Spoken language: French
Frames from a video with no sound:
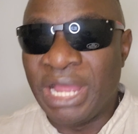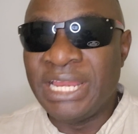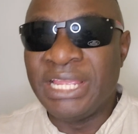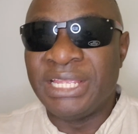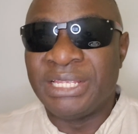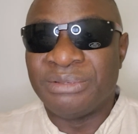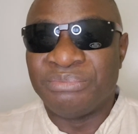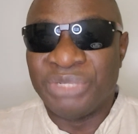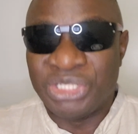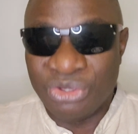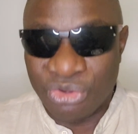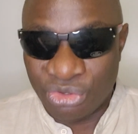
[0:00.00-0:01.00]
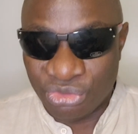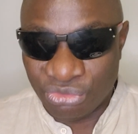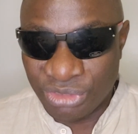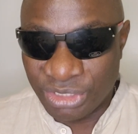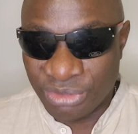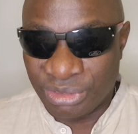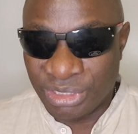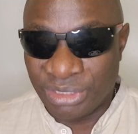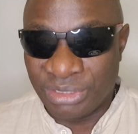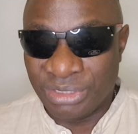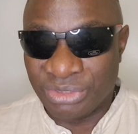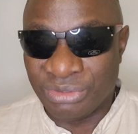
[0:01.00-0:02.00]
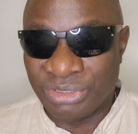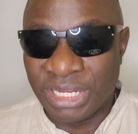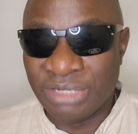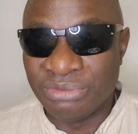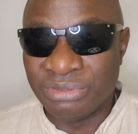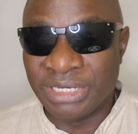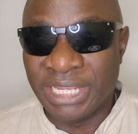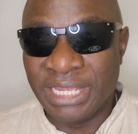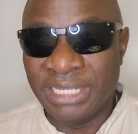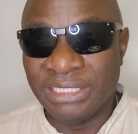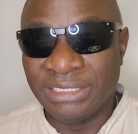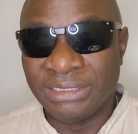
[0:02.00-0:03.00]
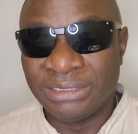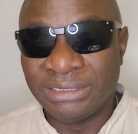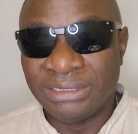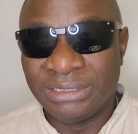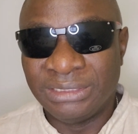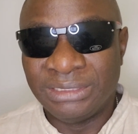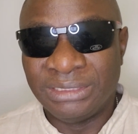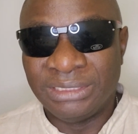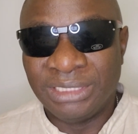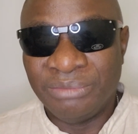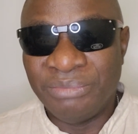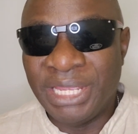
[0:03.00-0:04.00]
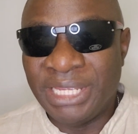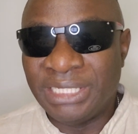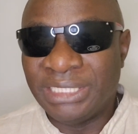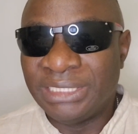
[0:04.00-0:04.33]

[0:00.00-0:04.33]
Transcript: aller maintenant construire des, centrales nucléaires, mais